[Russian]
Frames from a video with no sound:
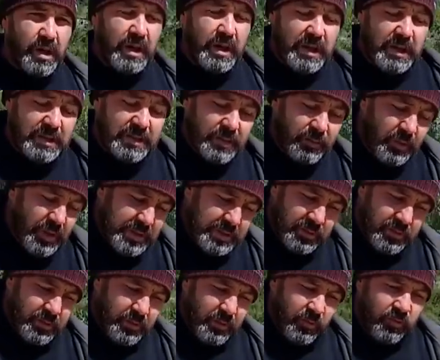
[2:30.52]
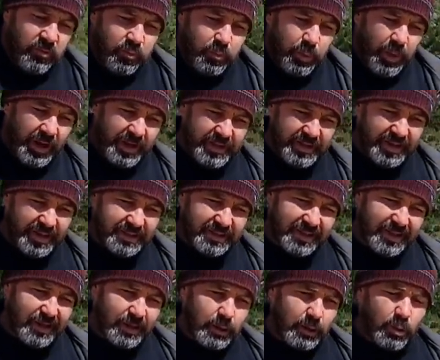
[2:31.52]
Если у нас впадина
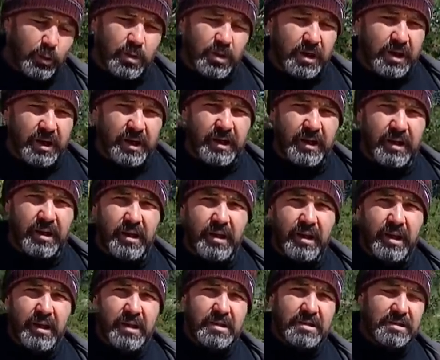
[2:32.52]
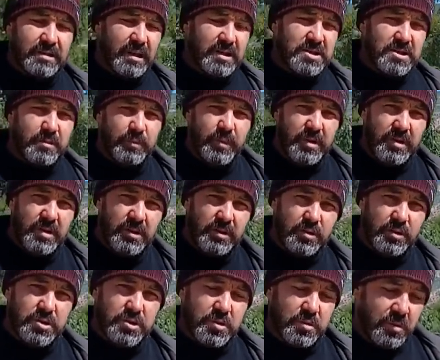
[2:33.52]
такая легкая, значит мы
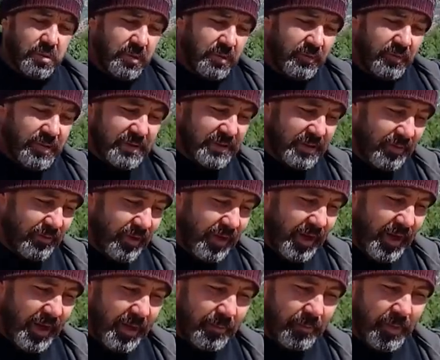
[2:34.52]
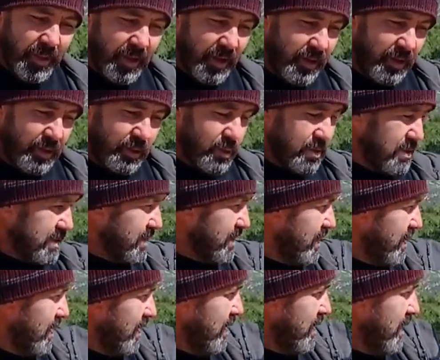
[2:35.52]
ниточку выставляем, то есть
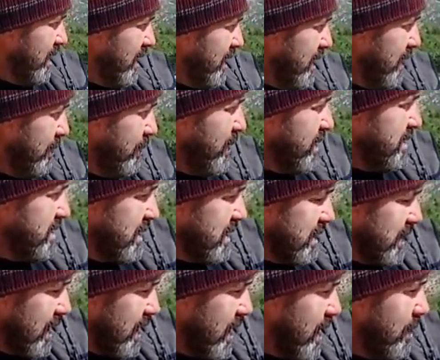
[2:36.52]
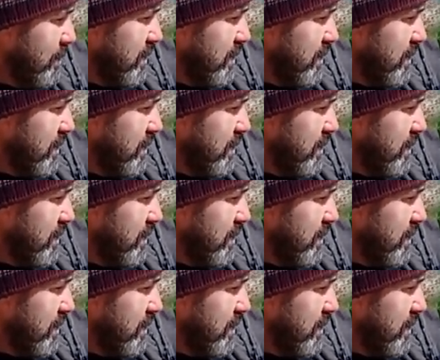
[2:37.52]
э, по секторам